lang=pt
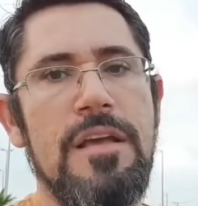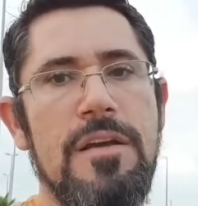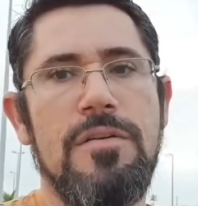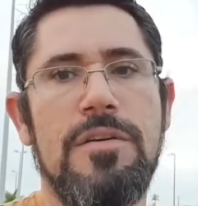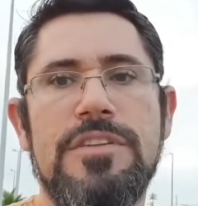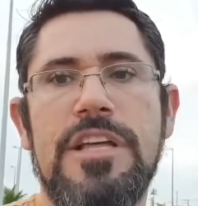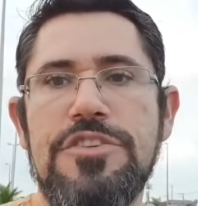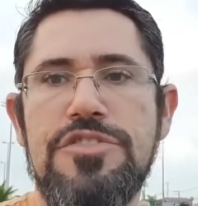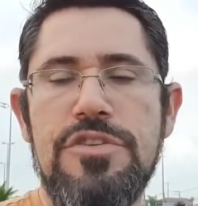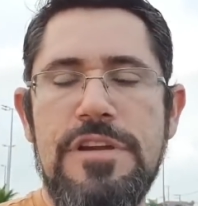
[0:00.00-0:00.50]

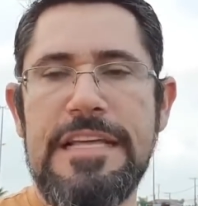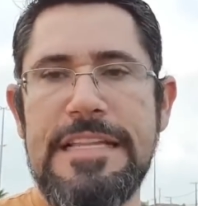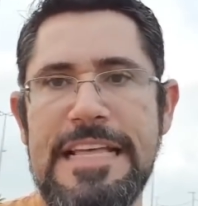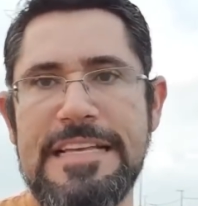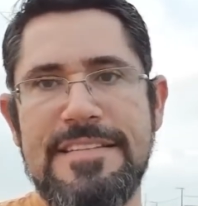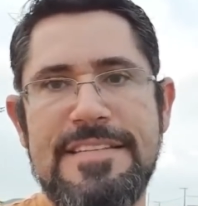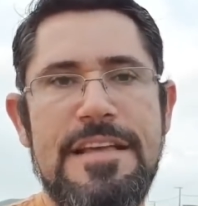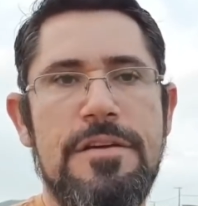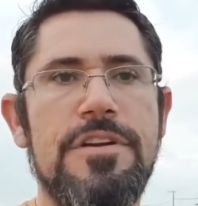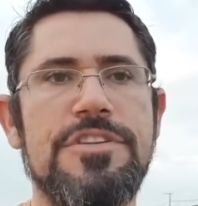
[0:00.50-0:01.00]
Quando a Julia
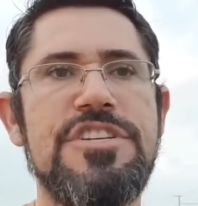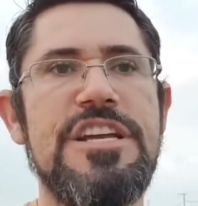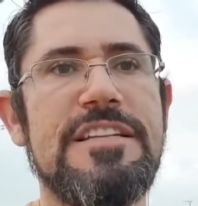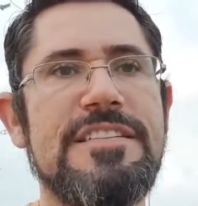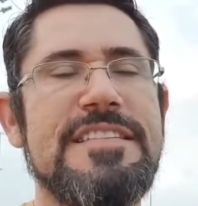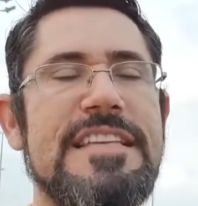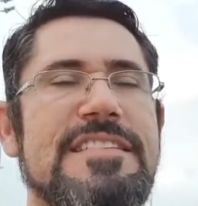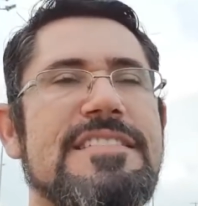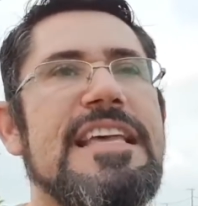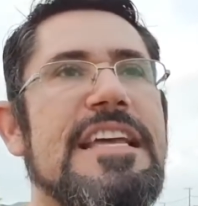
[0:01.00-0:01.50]
nasceu, eu tinha
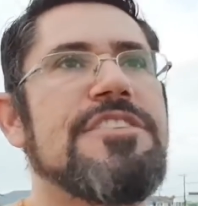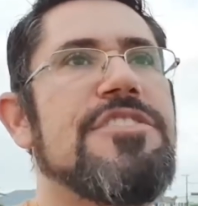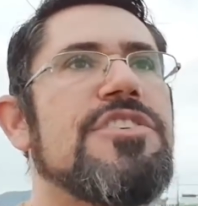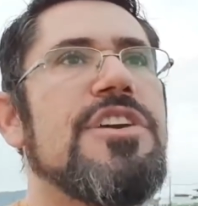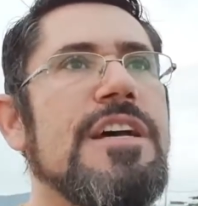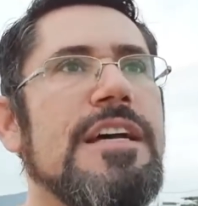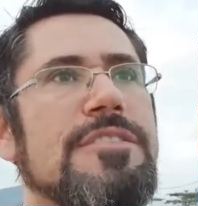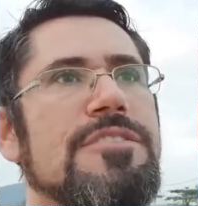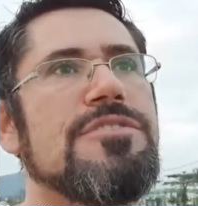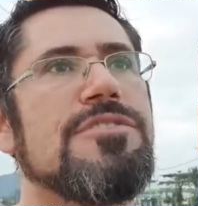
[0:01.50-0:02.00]
17
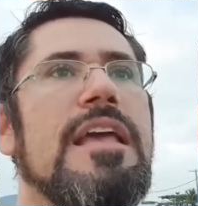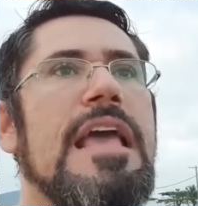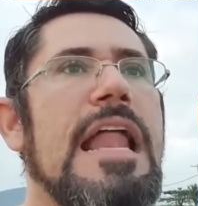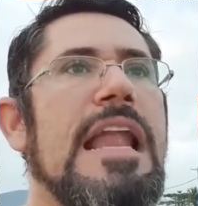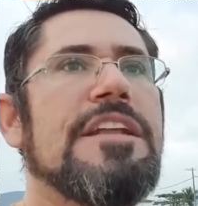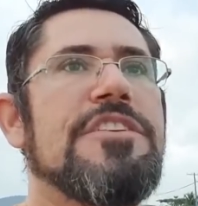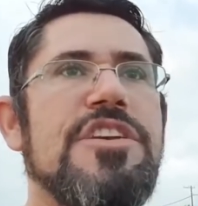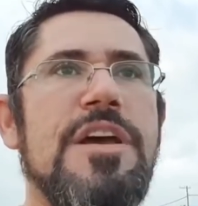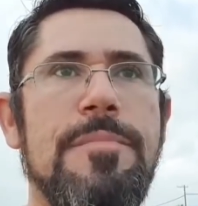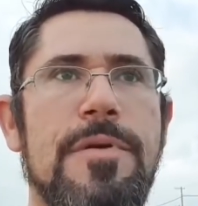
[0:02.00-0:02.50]
anos e
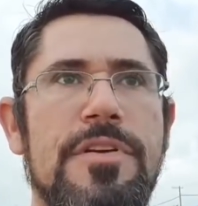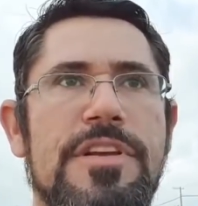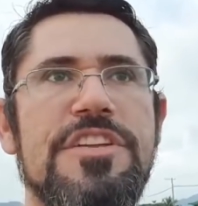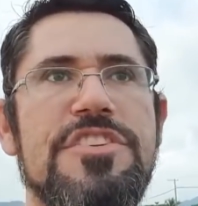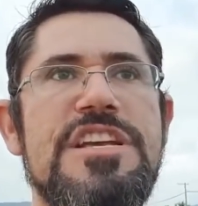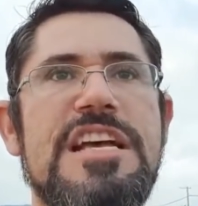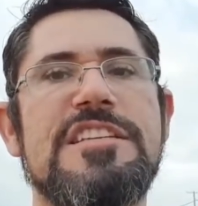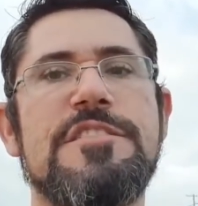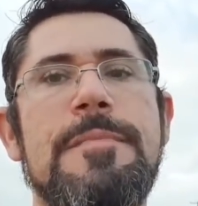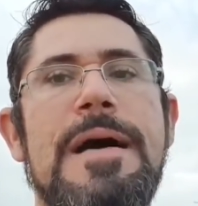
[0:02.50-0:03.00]
ela tinha
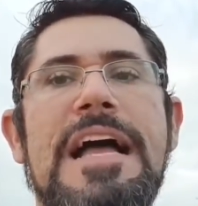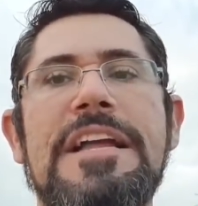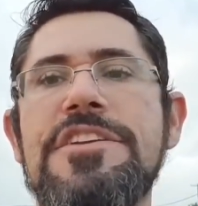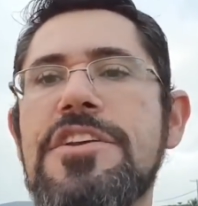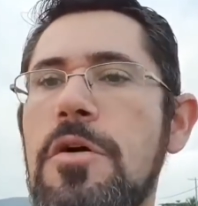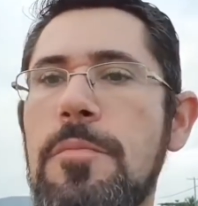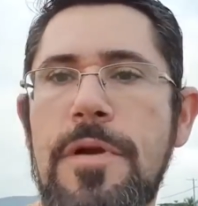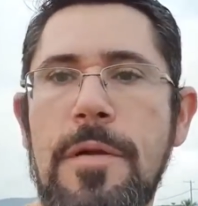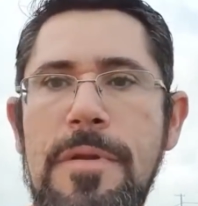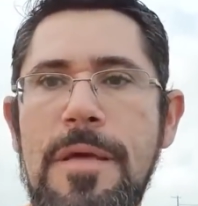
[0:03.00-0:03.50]
bronquite
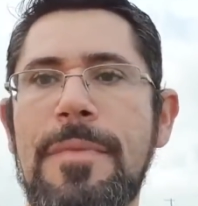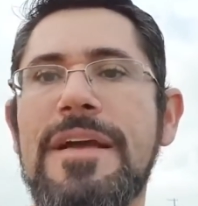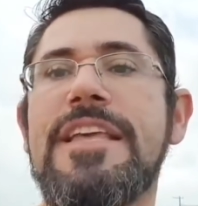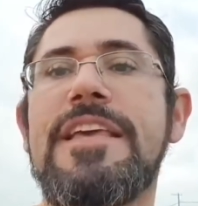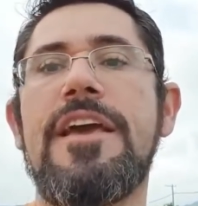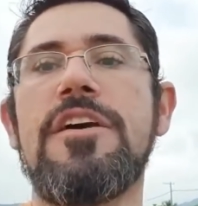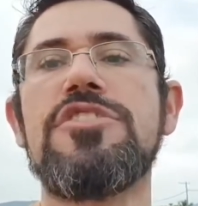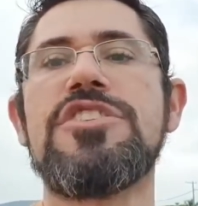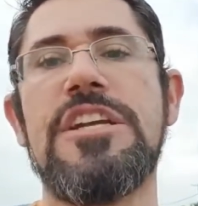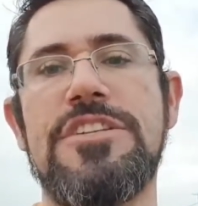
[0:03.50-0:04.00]
asmática, um problema
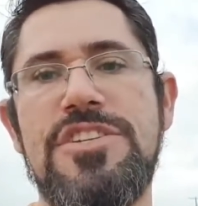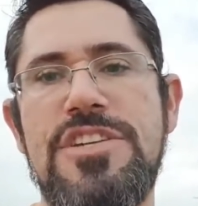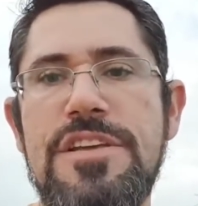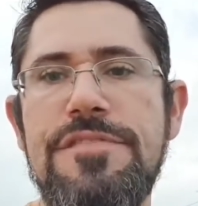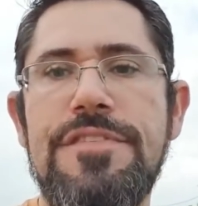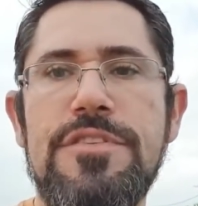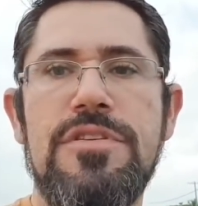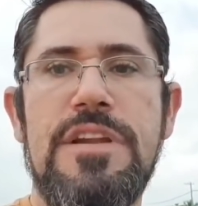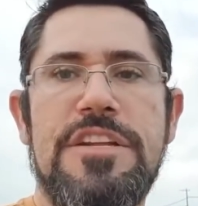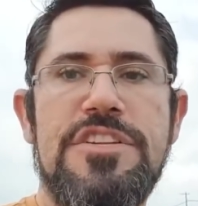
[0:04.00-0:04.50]
que eu já
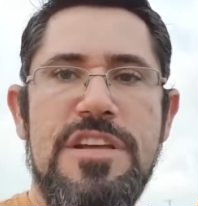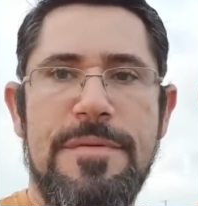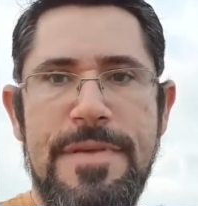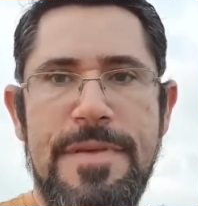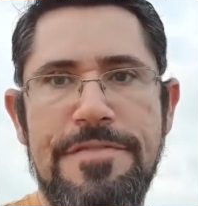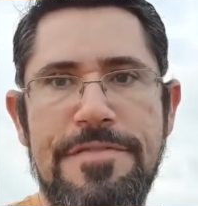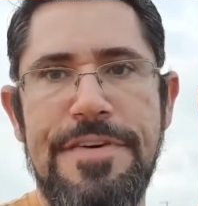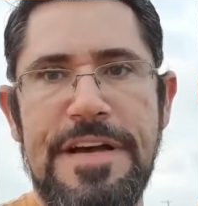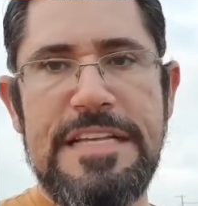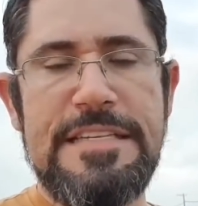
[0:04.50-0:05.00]
tive durante a
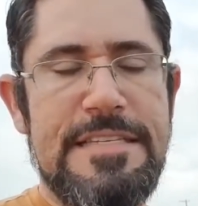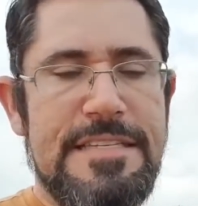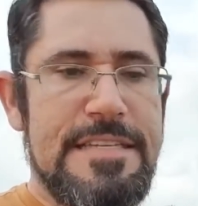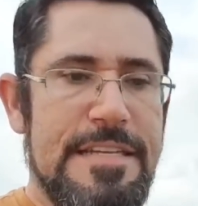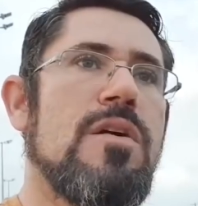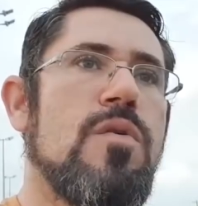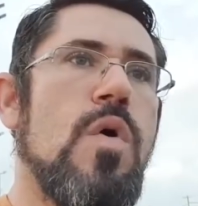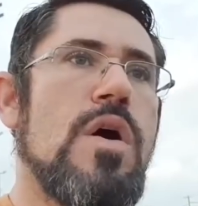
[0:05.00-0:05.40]
minha infância.